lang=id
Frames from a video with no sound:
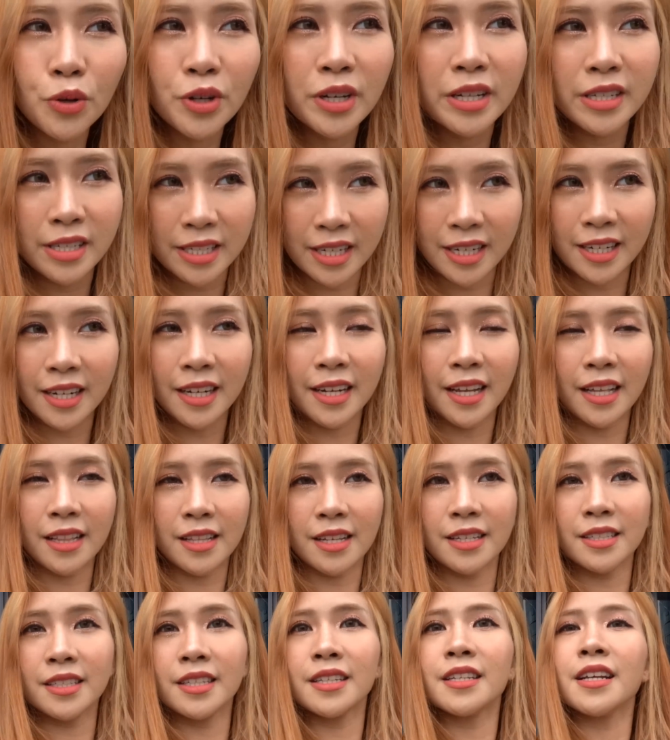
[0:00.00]
di channel
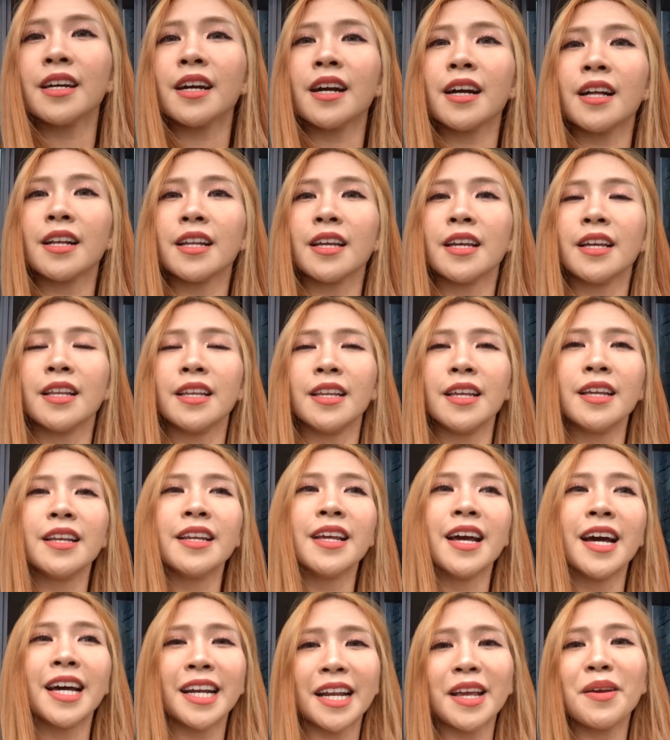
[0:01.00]
Natya Sina kali ini
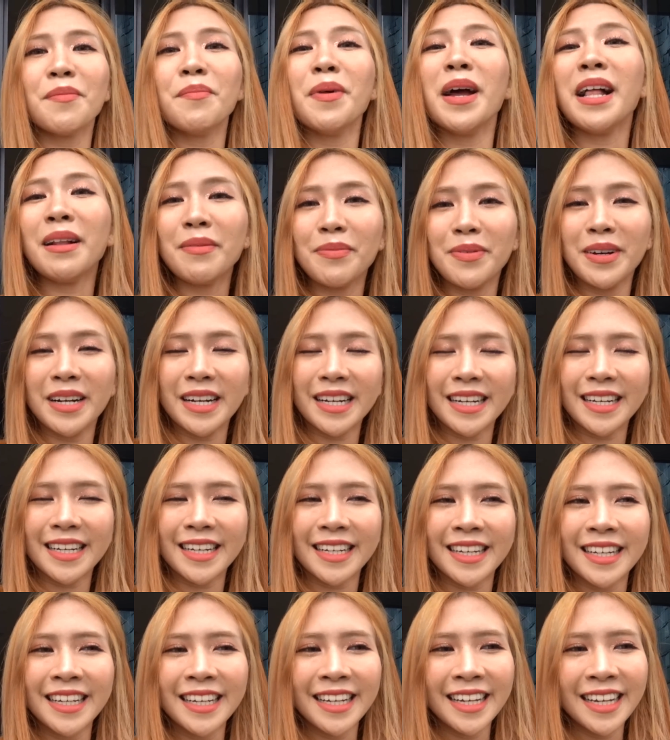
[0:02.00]
dari
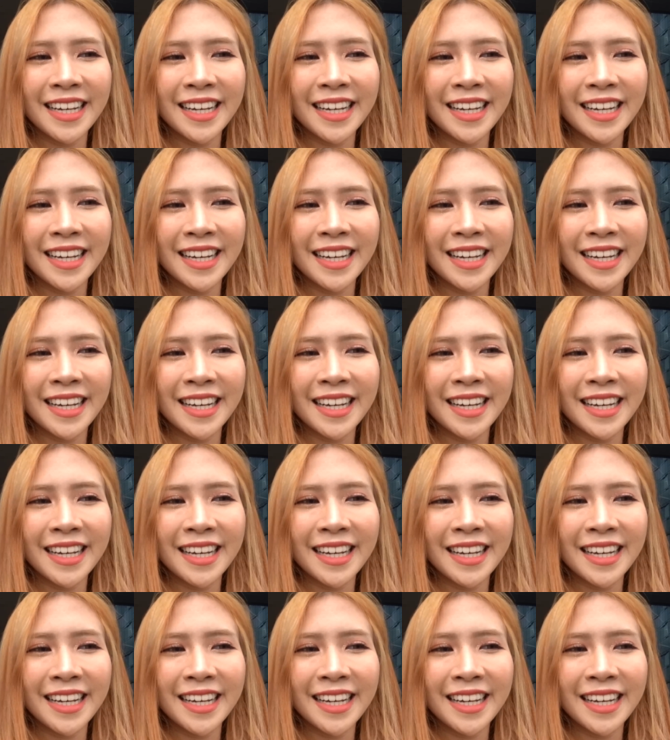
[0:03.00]
Melbourne